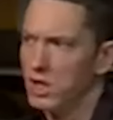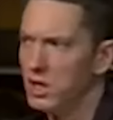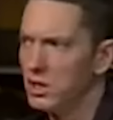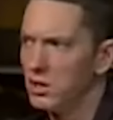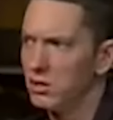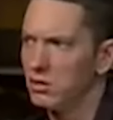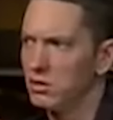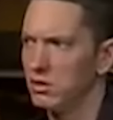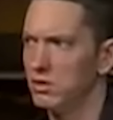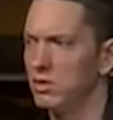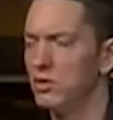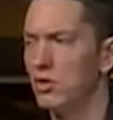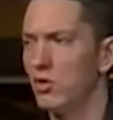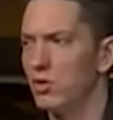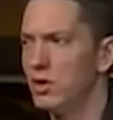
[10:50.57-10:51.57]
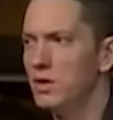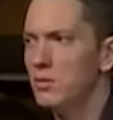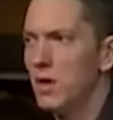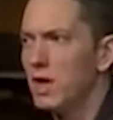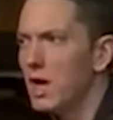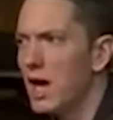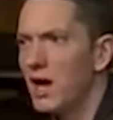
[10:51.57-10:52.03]
et Kim sont
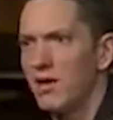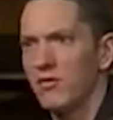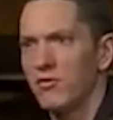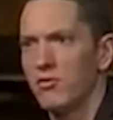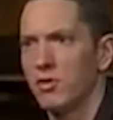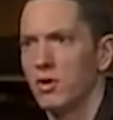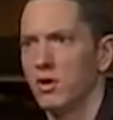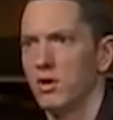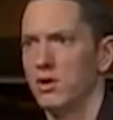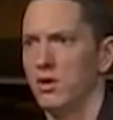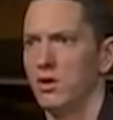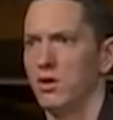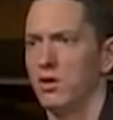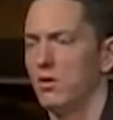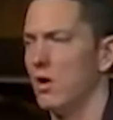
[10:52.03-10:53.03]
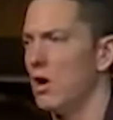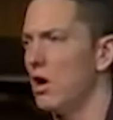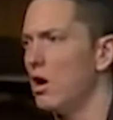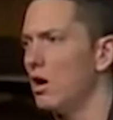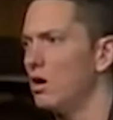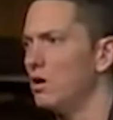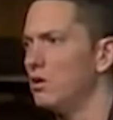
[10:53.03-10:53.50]
restés connectés à travers leur rôle